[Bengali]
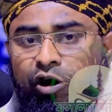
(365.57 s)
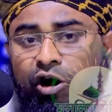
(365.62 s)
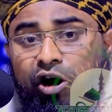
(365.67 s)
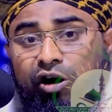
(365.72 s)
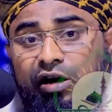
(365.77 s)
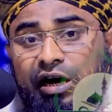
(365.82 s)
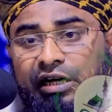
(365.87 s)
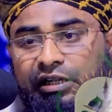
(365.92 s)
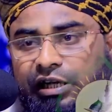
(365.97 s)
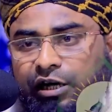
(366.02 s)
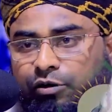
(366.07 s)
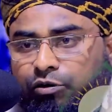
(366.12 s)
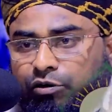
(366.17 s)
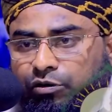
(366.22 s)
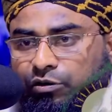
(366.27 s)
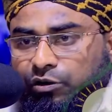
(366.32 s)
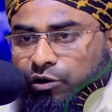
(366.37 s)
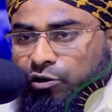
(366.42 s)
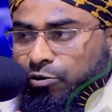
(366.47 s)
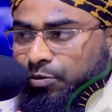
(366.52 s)
হক আদায়
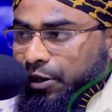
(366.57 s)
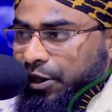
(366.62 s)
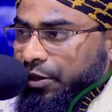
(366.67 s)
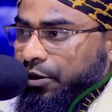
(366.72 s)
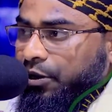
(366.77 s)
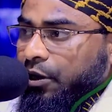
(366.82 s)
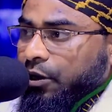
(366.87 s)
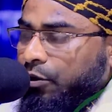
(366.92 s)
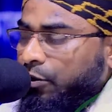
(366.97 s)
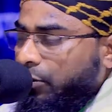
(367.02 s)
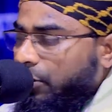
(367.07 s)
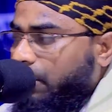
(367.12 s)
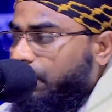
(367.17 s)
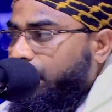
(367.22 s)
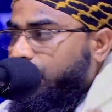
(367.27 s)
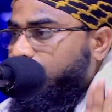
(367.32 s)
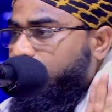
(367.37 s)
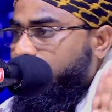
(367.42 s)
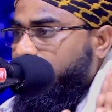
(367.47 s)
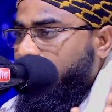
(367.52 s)
করতে হবে কথা
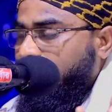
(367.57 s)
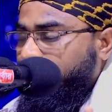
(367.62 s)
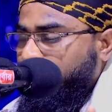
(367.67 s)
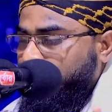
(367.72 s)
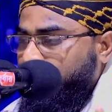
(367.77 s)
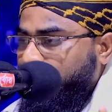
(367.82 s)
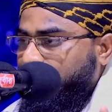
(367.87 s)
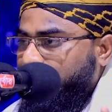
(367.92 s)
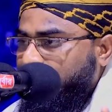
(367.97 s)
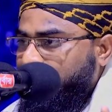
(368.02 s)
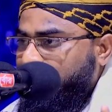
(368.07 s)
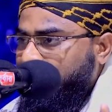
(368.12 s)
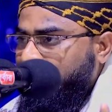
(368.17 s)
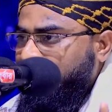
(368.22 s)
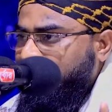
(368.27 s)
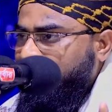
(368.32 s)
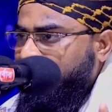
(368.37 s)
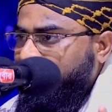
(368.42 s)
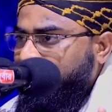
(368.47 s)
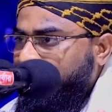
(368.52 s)
পরিষ্কার বুঝতে পারছেন
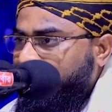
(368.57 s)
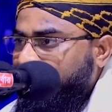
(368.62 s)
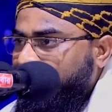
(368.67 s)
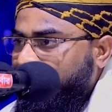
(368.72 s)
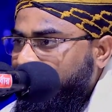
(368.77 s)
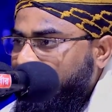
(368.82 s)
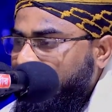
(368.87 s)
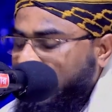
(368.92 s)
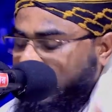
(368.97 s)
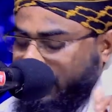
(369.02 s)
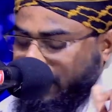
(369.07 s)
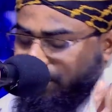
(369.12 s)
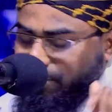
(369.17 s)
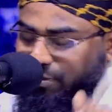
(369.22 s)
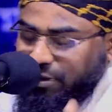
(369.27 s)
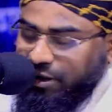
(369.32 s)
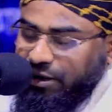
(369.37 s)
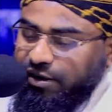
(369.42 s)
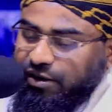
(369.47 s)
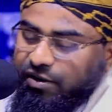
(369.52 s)
এক
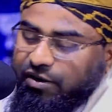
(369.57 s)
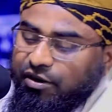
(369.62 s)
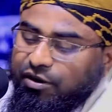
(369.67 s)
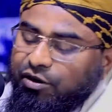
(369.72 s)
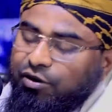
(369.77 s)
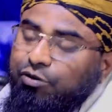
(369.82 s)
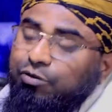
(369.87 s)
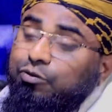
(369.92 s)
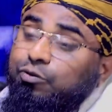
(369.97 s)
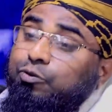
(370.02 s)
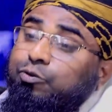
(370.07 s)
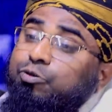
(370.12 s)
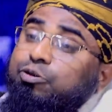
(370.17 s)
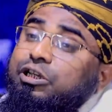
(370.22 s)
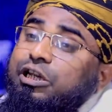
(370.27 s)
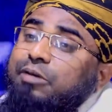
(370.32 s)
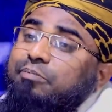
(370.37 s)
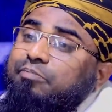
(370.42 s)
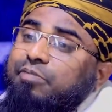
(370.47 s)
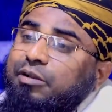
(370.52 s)
নাম্বার দুই
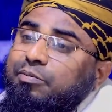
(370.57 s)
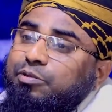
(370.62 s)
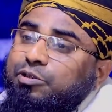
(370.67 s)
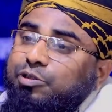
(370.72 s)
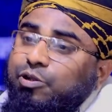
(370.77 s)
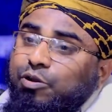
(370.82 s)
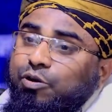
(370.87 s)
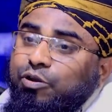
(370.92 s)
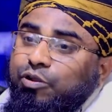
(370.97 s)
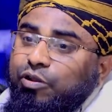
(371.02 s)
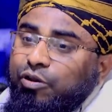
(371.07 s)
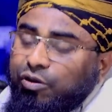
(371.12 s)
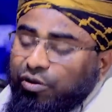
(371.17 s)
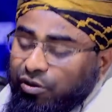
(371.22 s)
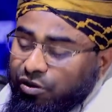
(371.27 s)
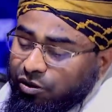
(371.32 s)
নাম্বার বিষয় হলো